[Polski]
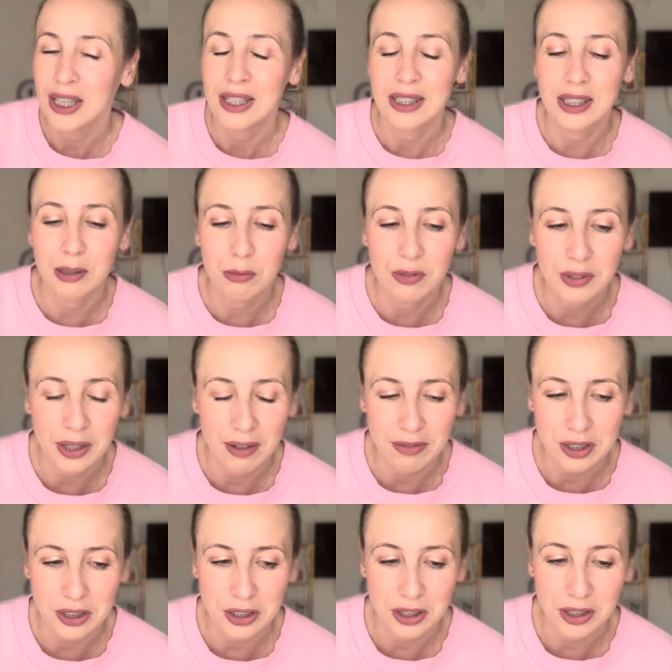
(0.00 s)
Nie mówiłam
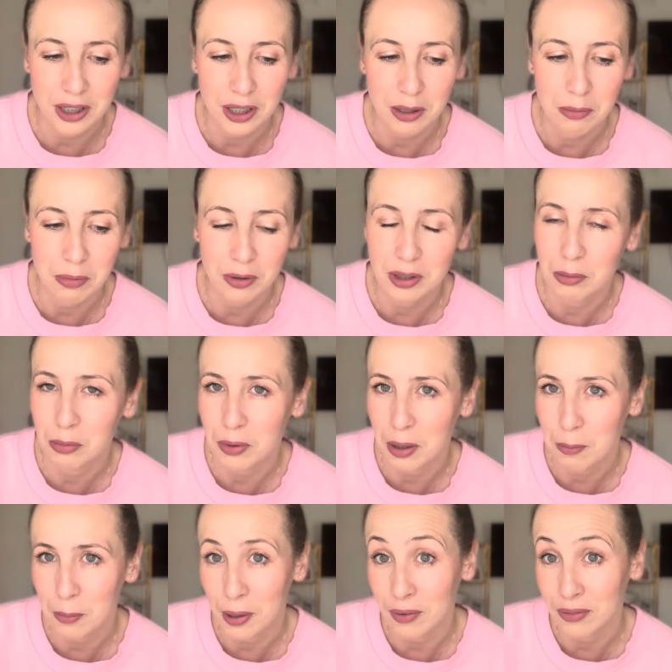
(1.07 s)
wcześniej, bo nie
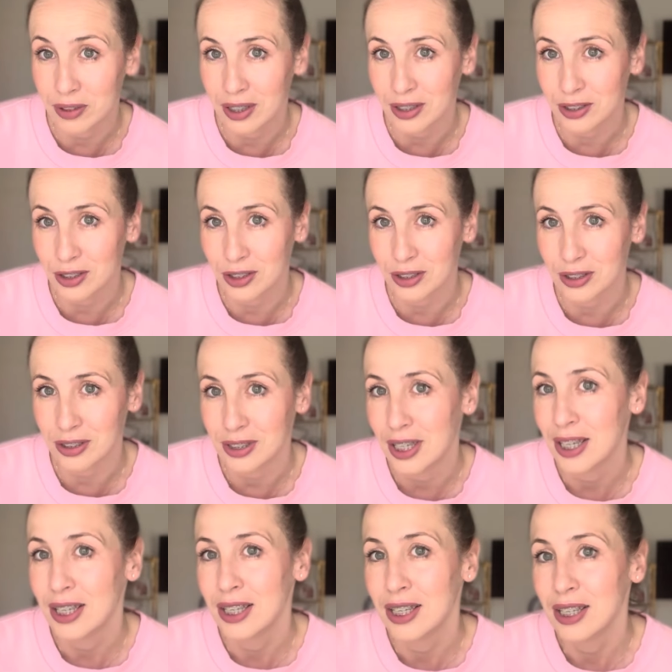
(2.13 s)
byłam pewna, czy
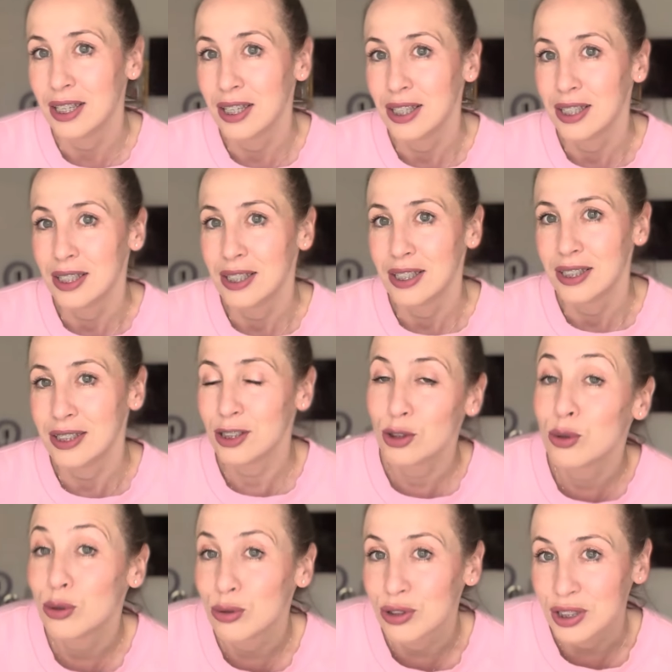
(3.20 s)
nie
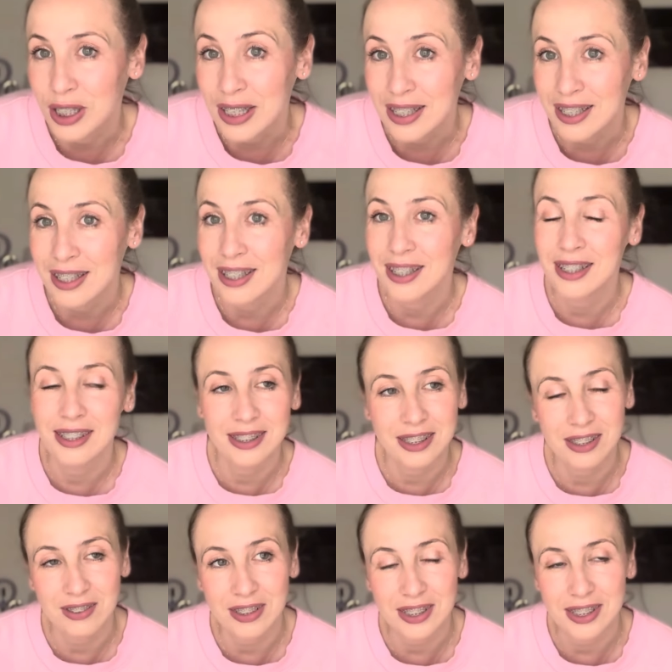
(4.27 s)
schurzę i
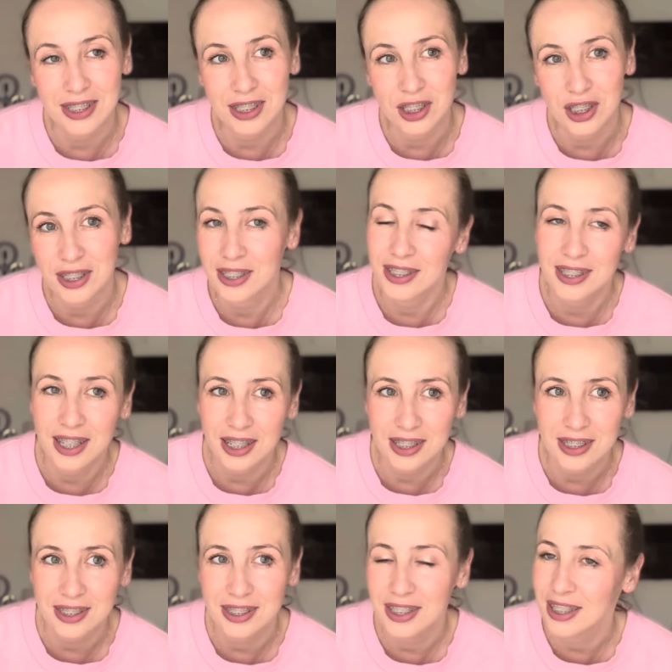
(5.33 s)
stwierdzę, że jednak,
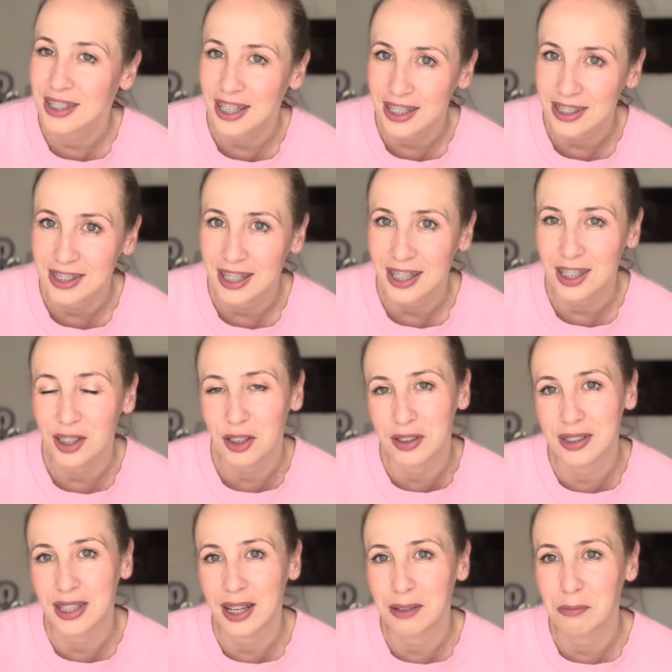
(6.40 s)
jednak nie i
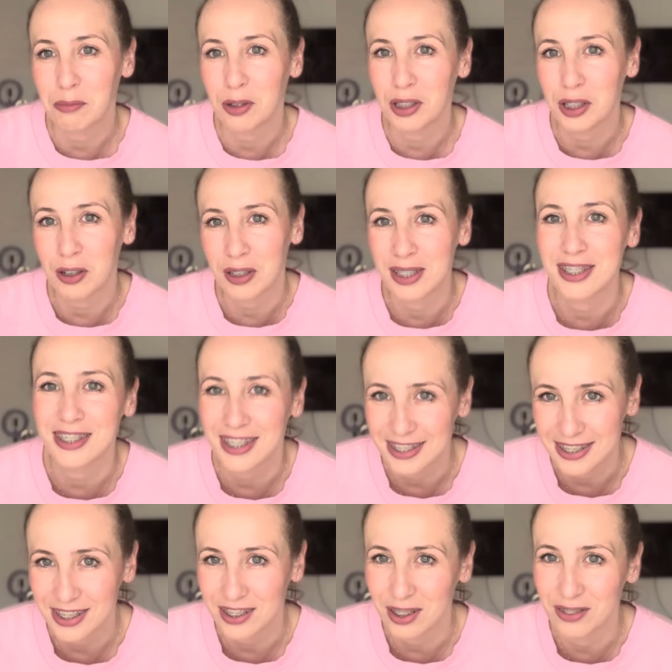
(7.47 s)
oddałam mojej
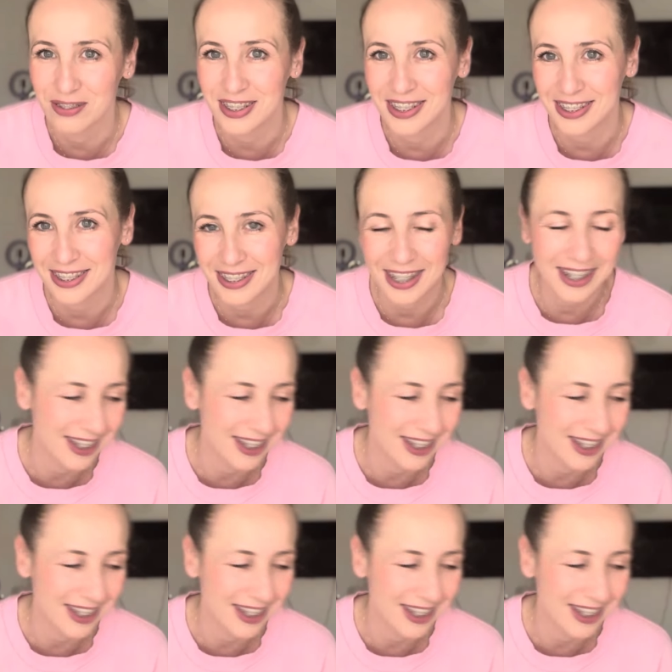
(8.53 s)
koleżance tą wizytę.